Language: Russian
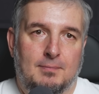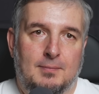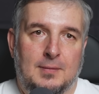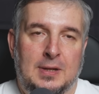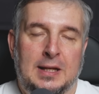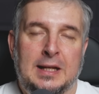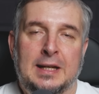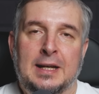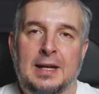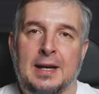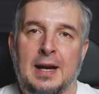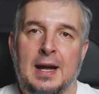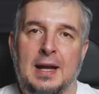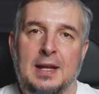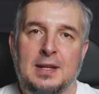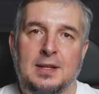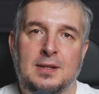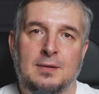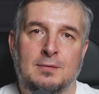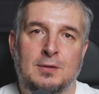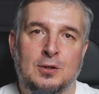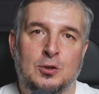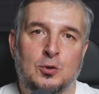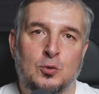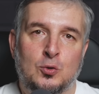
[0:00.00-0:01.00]

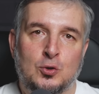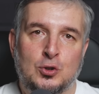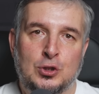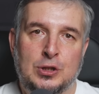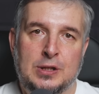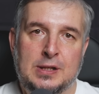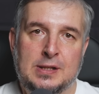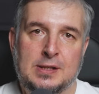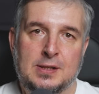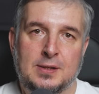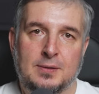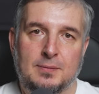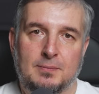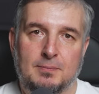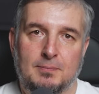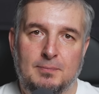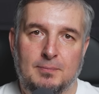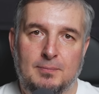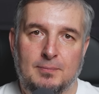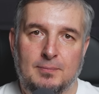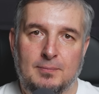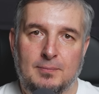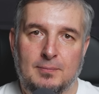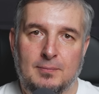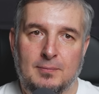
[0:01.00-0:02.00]
«играйте в эту жизнь»,
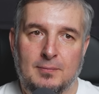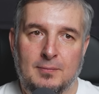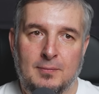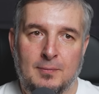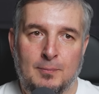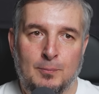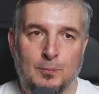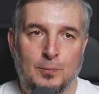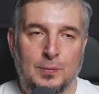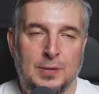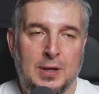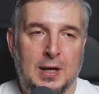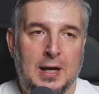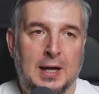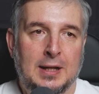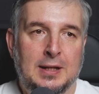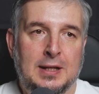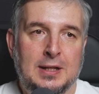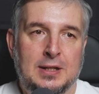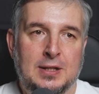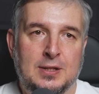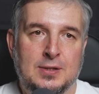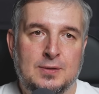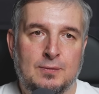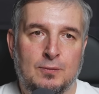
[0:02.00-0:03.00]

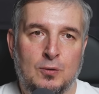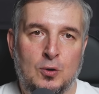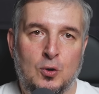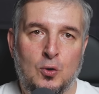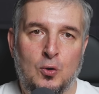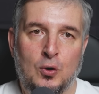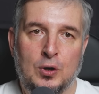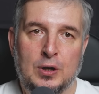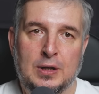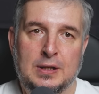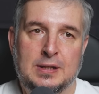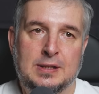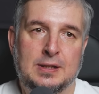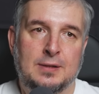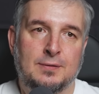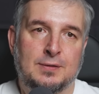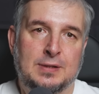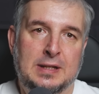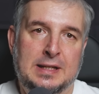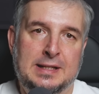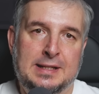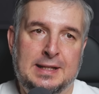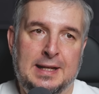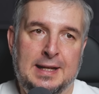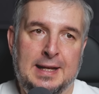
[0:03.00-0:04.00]
«находитесь в легкости, в
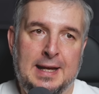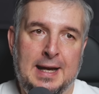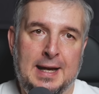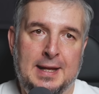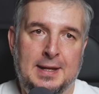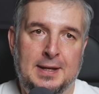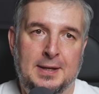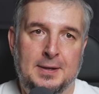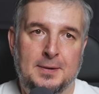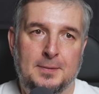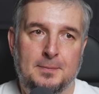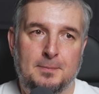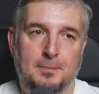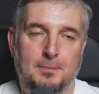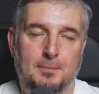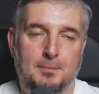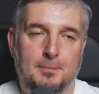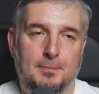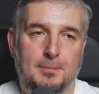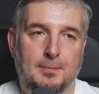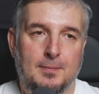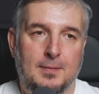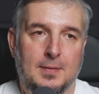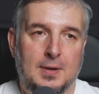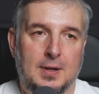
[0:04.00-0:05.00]
состоянии».
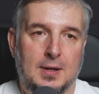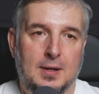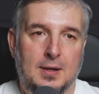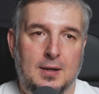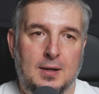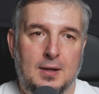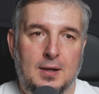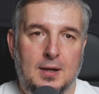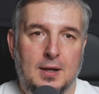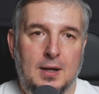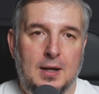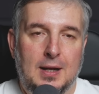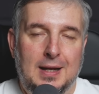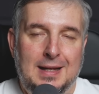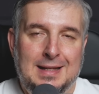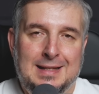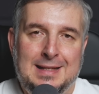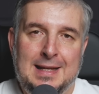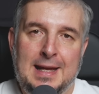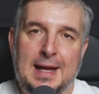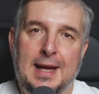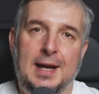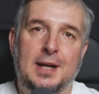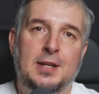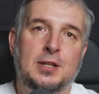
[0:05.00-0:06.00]

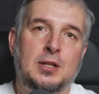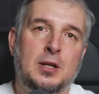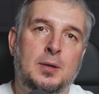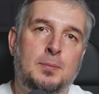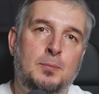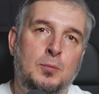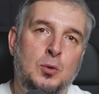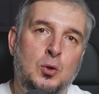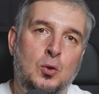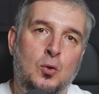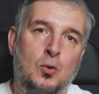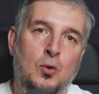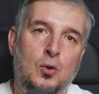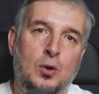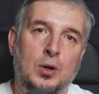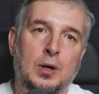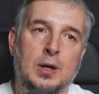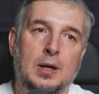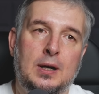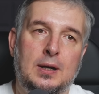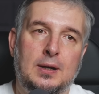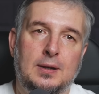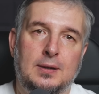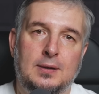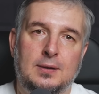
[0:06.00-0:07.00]
Техник
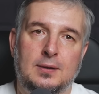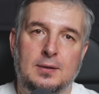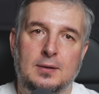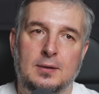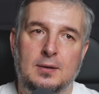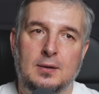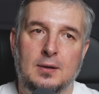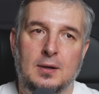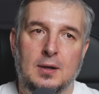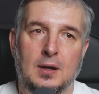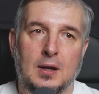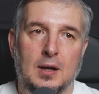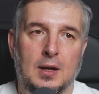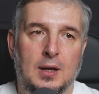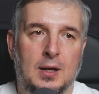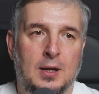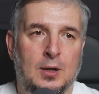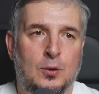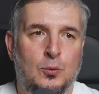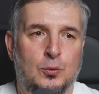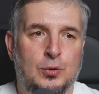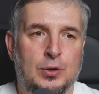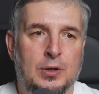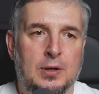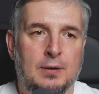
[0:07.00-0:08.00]
много, и
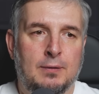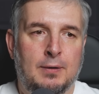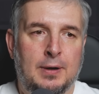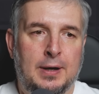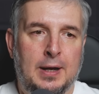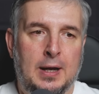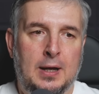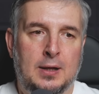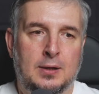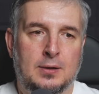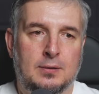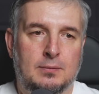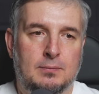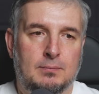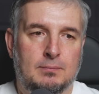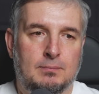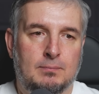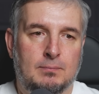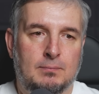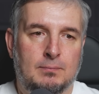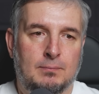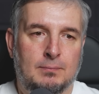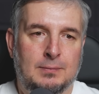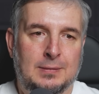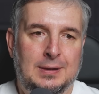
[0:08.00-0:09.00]
люди говорят,
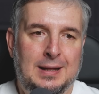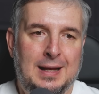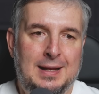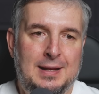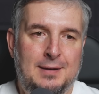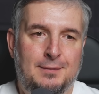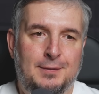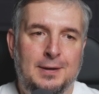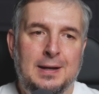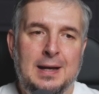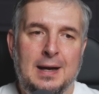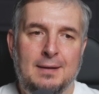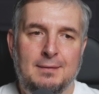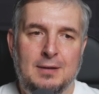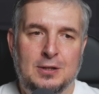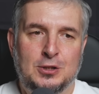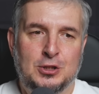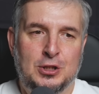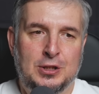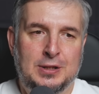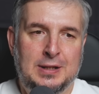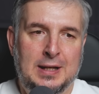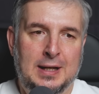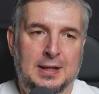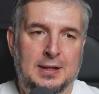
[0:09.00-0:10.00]
да нифига
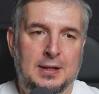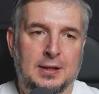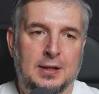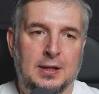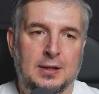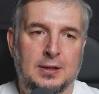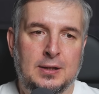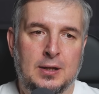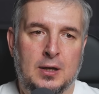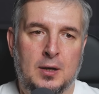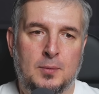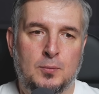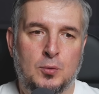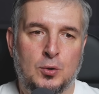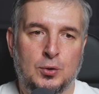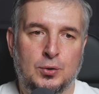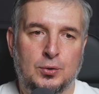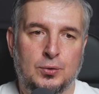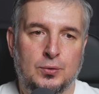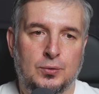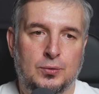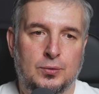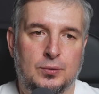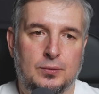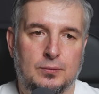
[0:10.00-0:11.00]
ваши техники не
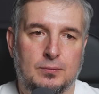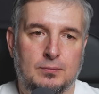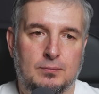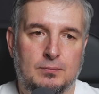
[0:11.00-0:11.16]
работают.